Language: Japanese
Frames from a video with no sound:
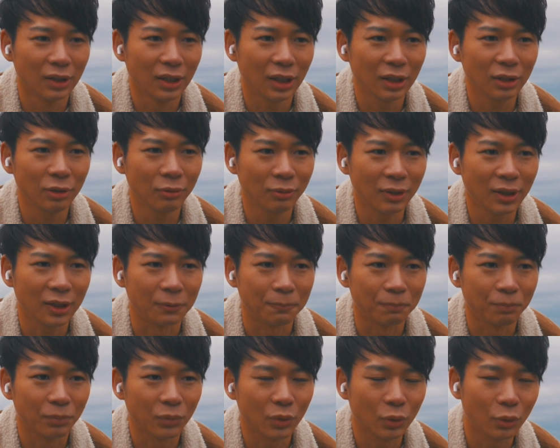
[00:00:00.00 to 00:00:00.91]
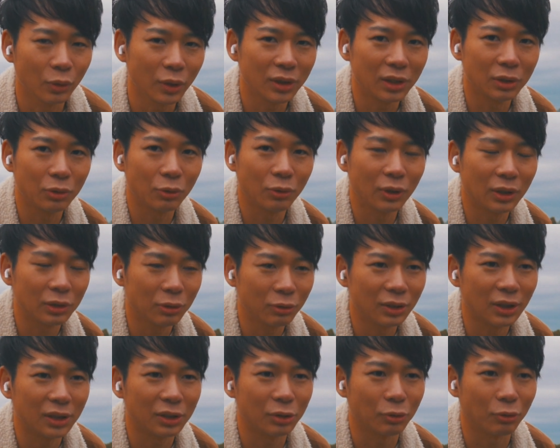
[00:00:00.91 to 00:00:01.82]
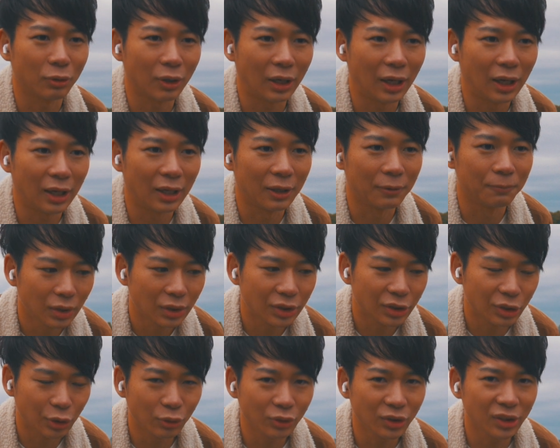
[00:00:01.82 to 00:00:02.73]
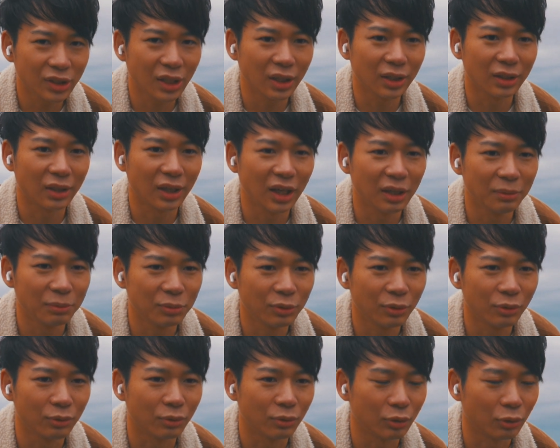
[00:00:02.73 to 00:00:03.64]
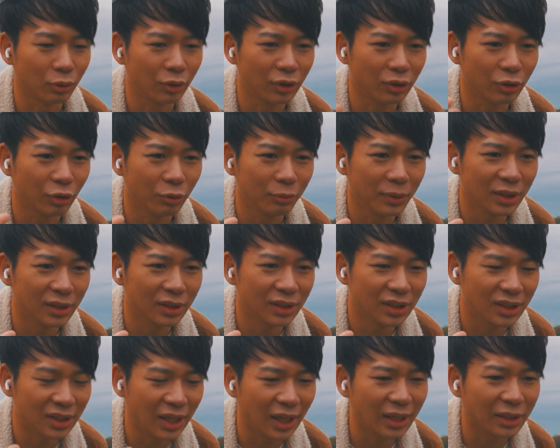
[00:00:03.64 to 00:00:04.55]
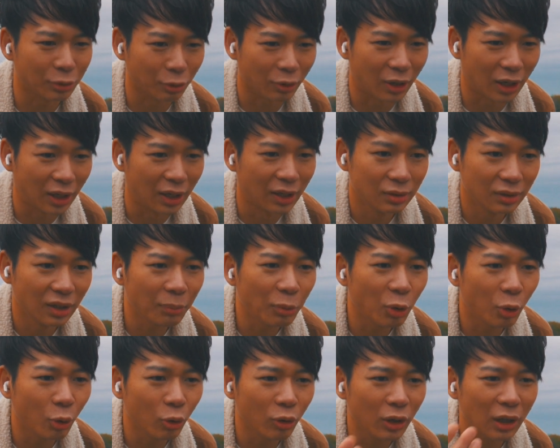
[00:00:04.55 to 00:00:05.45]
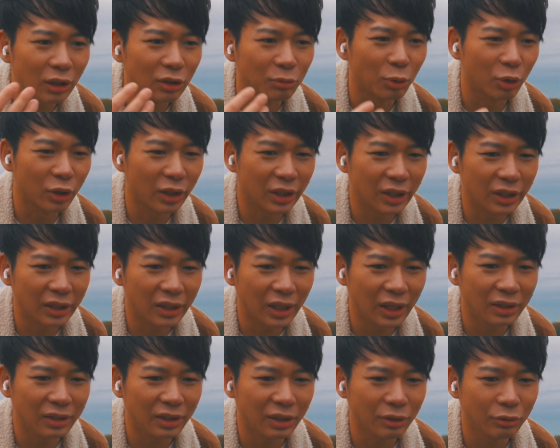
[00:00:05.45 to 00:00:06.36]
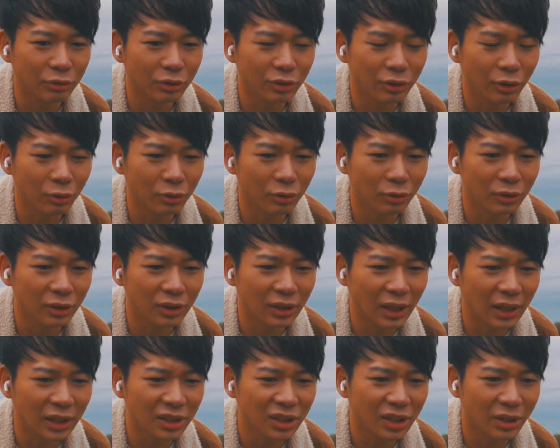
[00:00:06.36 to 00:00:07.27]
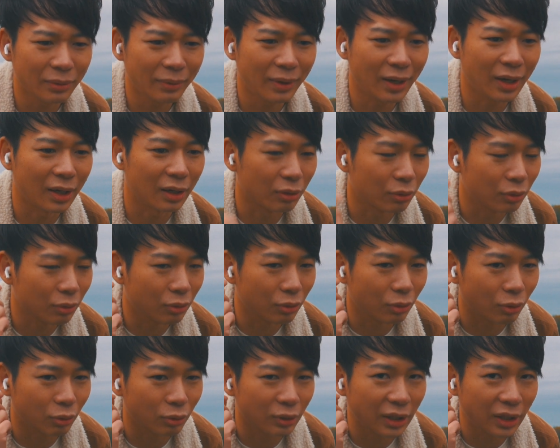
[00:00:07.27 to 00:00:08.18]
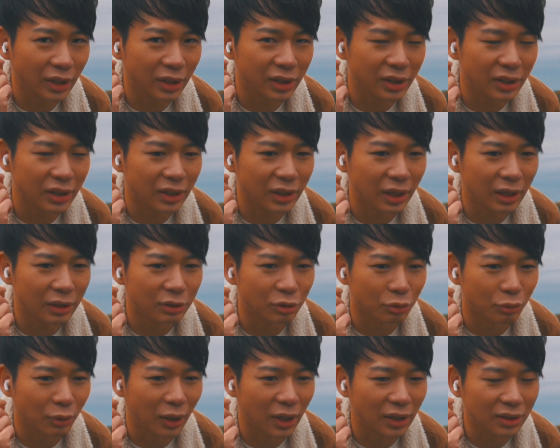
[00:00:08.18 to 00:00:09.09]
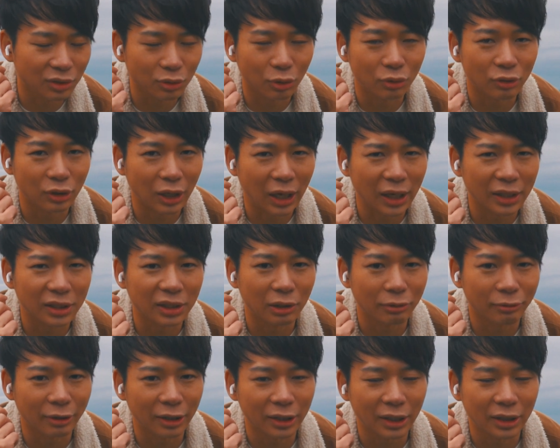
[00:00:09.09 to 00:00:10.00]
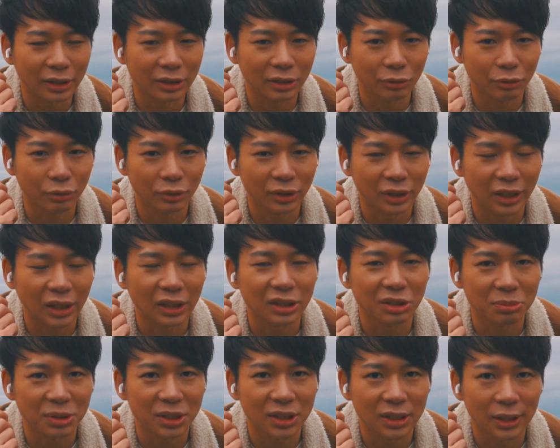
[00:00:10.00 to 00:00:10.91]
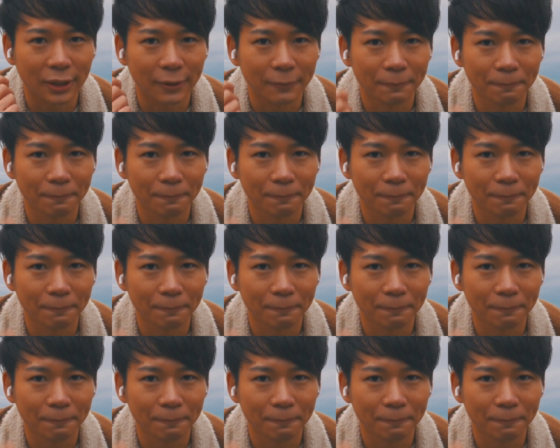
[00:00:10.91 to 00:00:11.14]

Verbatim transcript: あとはこうやって動画撮ったりとか長時間外部音を取り込みしたいとか、でも音楽も聴きたいっていう用途に対してはここでね切り替えるのはすごくありなのかなっていうふうに感じました。